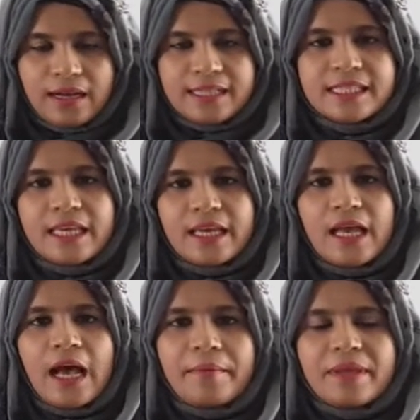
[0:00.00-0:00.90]
আজকে
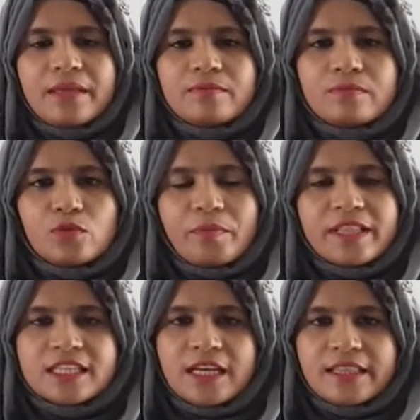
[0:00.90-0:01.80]
আমি
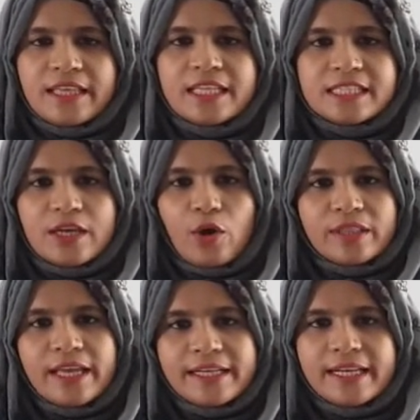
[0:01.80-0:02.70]
তোমাদের সাথে যে
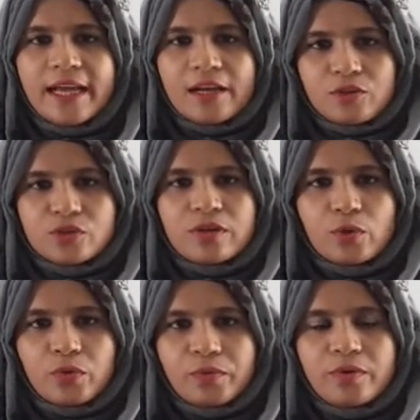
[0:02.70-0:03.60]
অধ্যায়টি নিয়ে আলোচনা
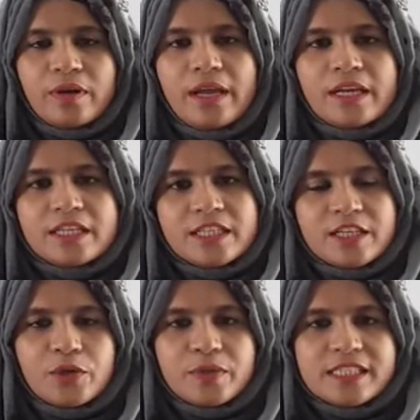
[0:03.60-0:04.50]
করব
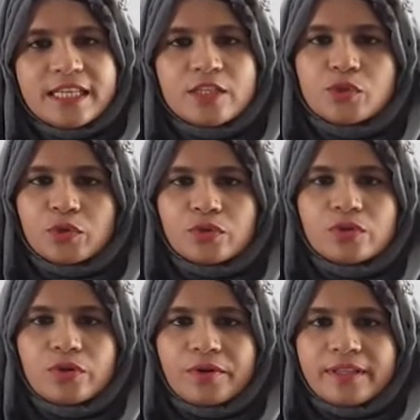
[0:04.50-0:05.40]
সেটি হচ্ছে
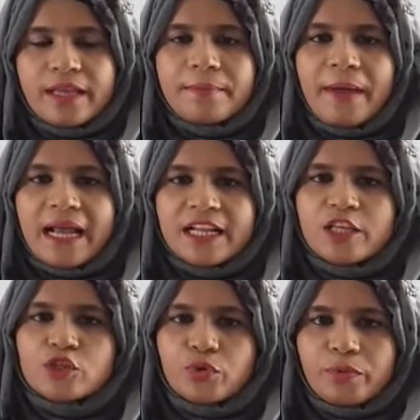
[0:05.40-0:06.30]
চতুর্থ অধ্যায়
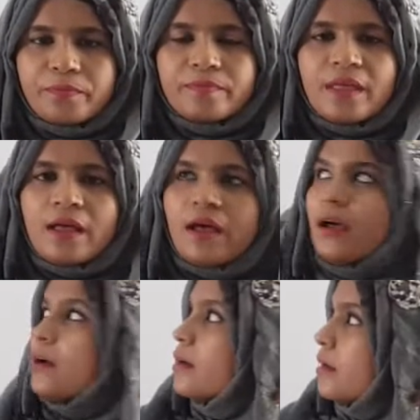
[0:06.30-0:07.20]
বাংলাদেশ ও
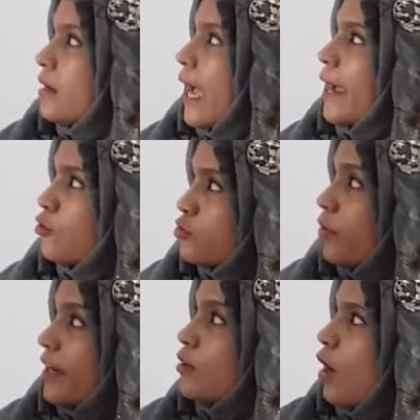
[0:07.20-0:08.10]

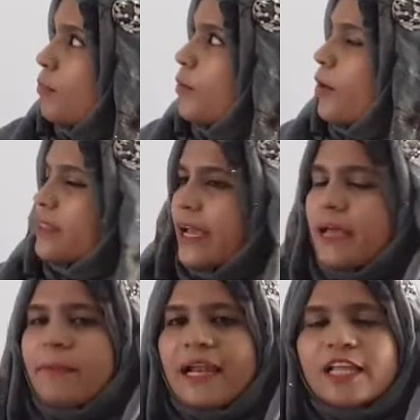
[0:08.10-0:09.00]
সরি নবম
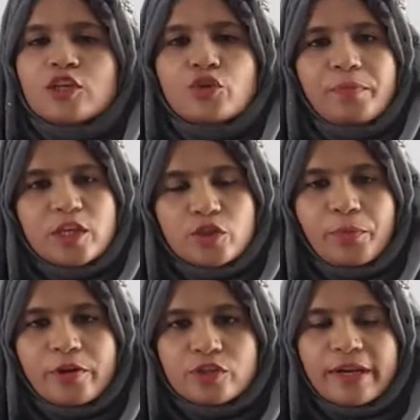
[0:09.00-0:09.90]
অধ্যায় বাংলাদেশ ও বিশ্ব
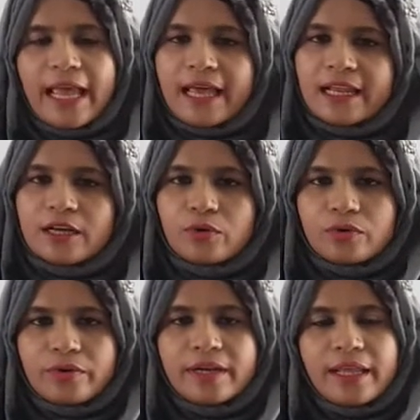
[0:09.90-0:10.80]
পরিচয় এলাকা
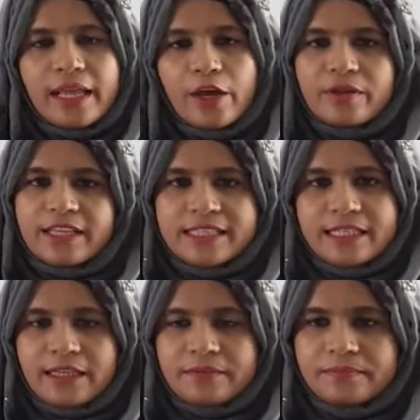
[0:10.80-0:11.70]
উন্নয়ন এই
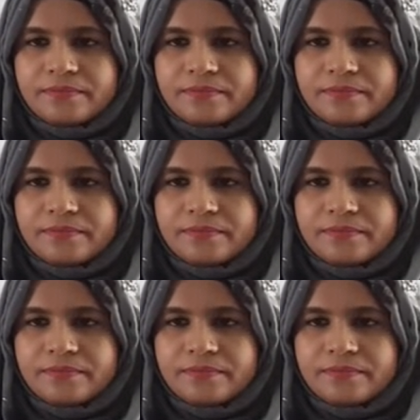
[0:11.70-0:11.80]
অধ্যায়টি নিয়ে